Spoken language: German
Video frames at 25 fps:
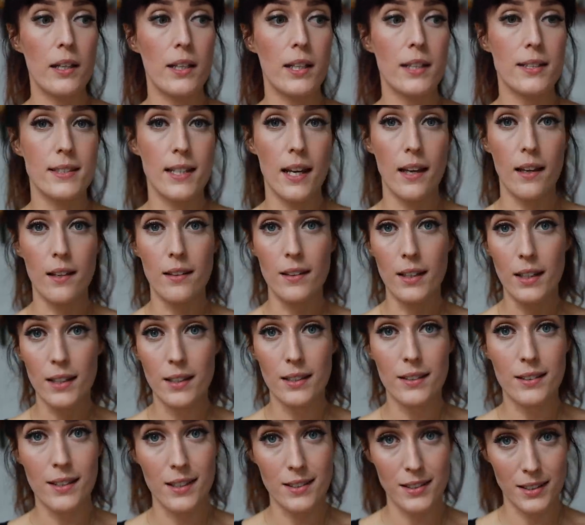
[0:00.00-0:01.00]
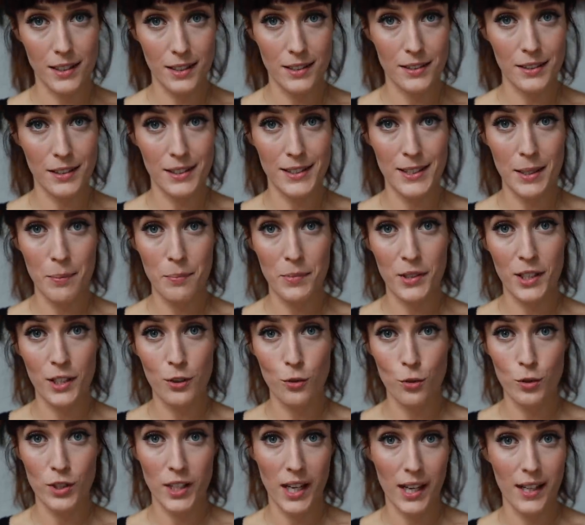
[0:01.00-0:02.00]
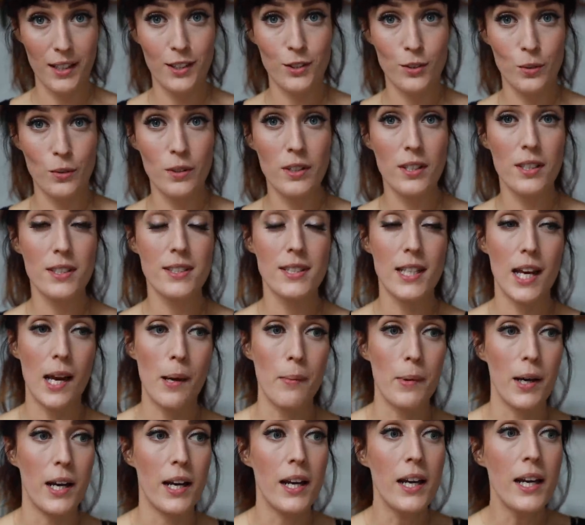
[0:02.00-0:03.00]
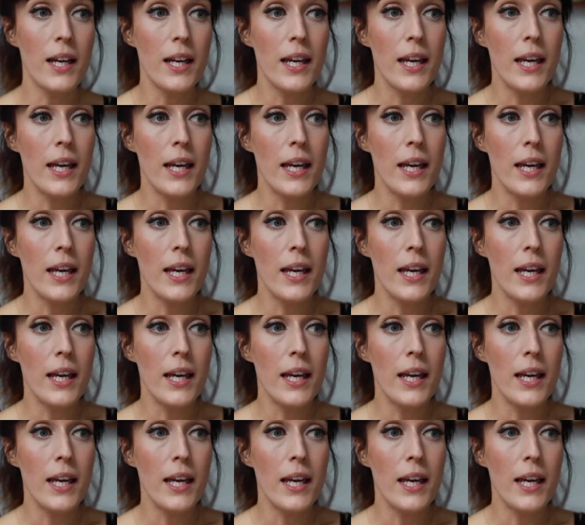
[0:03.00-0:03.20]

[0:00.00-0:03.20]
Ich sage nicht, dass jedes Rezept hier total gesund ist, aber